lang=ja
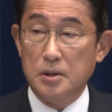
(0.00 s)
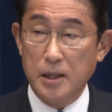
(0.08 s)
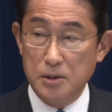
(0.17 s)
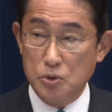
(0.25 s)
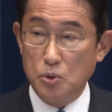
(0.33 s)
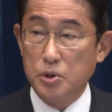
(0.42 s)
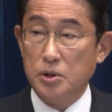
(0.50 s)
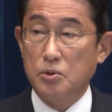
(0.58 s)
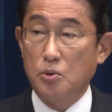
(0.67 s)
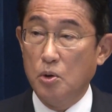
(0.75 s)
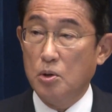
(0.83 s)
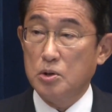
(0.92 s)
添乗
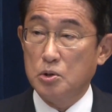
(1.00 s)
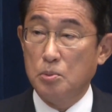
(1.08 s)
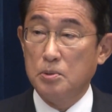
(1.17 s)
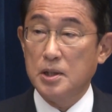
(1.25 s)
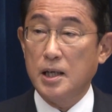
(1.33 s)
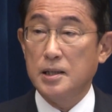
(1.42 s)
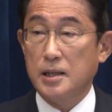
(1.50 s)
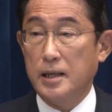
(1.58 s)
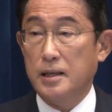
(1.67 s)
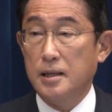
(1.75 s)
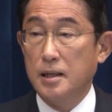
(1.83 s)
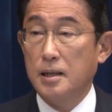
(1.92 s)
員を伴わな
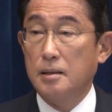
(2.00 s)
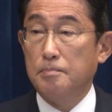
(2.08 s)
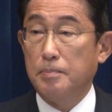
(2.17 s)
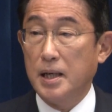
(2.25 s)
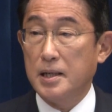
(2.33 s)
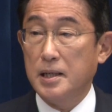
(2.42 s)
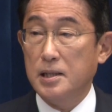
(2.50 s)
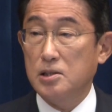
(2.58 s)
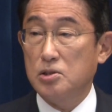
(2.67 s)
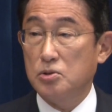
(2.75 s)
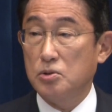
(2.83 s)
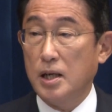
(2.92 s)
い
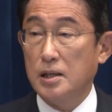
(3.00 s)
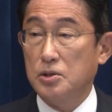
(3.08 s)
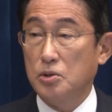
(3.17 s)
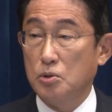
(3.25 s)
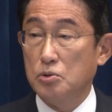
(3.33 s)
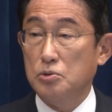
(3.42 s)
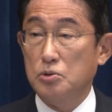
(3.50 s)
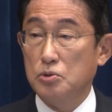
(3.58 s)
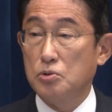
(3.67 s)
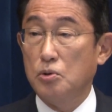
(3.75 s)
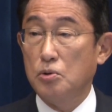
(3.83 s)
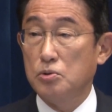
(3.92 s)
パッケージツアーによる
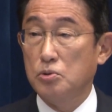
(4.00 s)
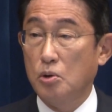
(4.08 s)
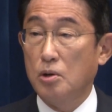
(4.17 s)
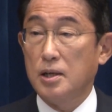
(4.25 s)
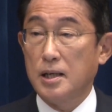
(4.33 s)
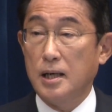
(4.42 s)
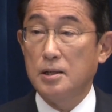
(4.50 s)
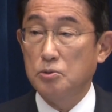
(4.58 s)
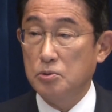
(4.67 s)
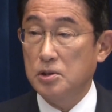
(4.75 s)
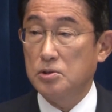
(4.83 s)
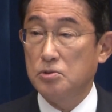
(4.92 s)
入国を可
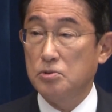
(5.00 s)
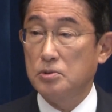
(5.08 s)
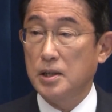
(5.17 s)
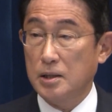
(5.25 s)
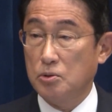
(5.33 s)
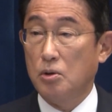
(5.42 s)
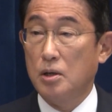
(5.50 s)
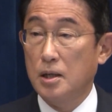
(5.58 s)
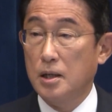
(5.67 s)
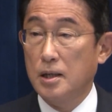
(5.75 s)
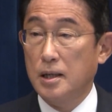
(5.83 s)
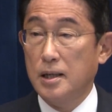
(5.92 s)
能にするなど
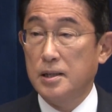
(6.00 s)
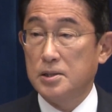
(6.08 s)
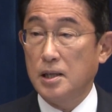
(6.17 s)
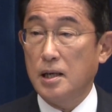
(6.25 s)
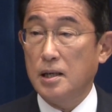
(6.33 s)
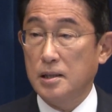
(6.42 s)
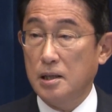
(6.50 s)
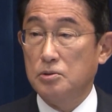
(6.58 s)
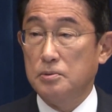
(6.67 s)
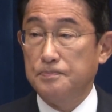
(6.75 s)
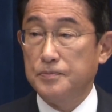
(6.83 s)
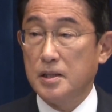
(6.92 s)
さらな
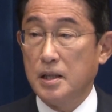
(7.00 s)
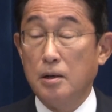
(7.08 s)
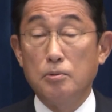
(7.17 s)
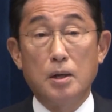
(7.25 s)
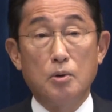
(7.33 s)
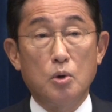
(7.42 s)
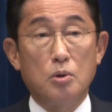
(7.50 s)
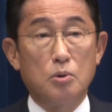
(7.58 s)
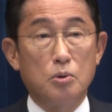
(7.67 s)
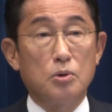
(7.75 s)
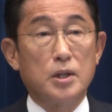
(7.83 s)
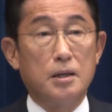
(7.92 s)
る緩和を
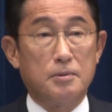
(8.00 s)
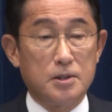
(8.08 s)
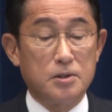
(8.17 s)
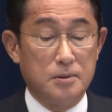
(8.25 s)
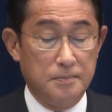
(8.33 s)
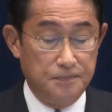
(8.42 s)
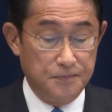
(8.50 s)
行います